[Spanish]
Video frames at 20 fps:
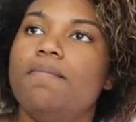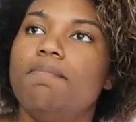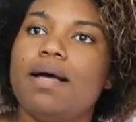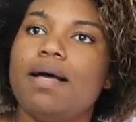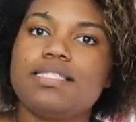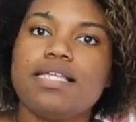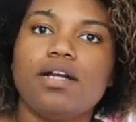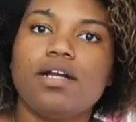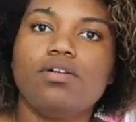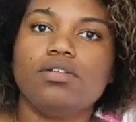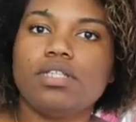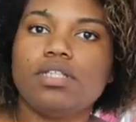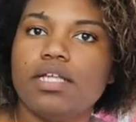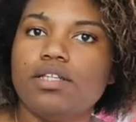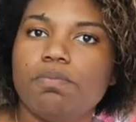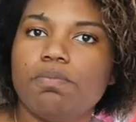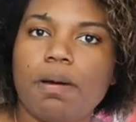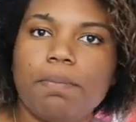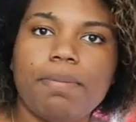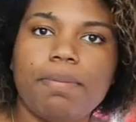va a estar
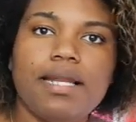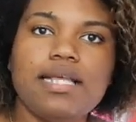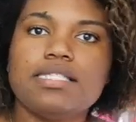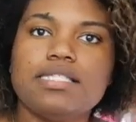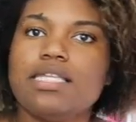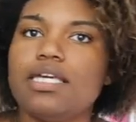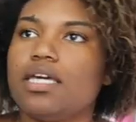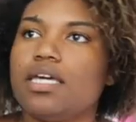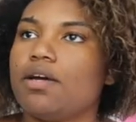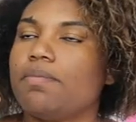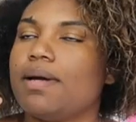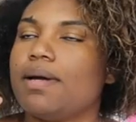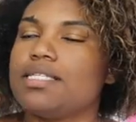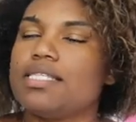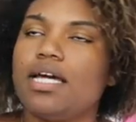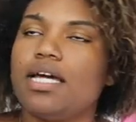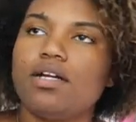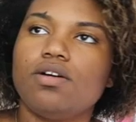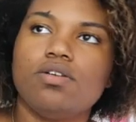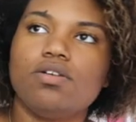cortando papel sticker, va a
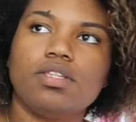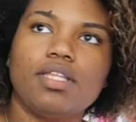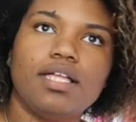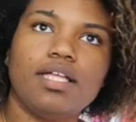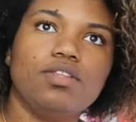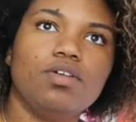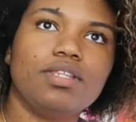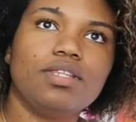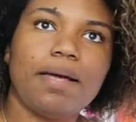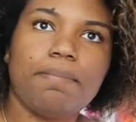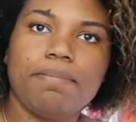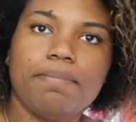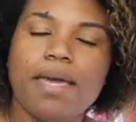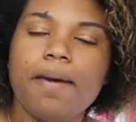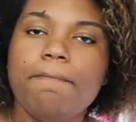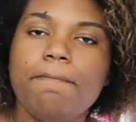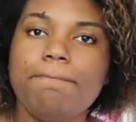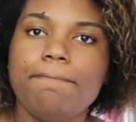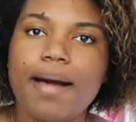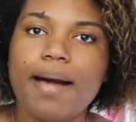estar cortando
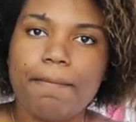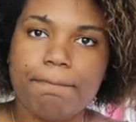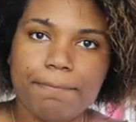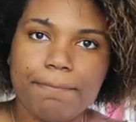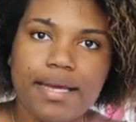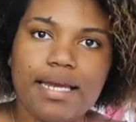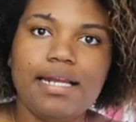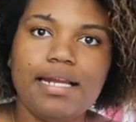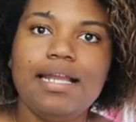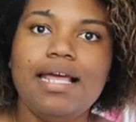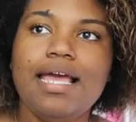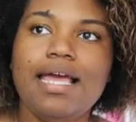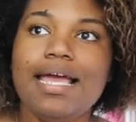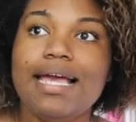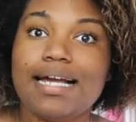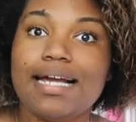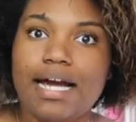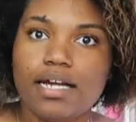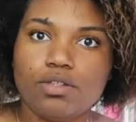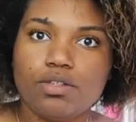también papel
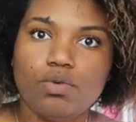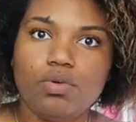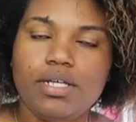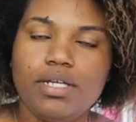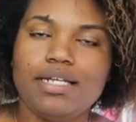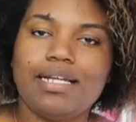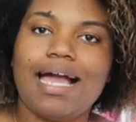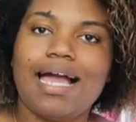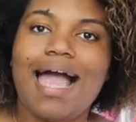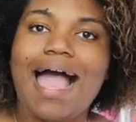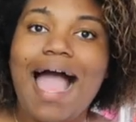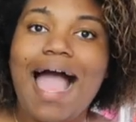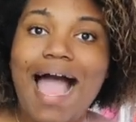cartulina.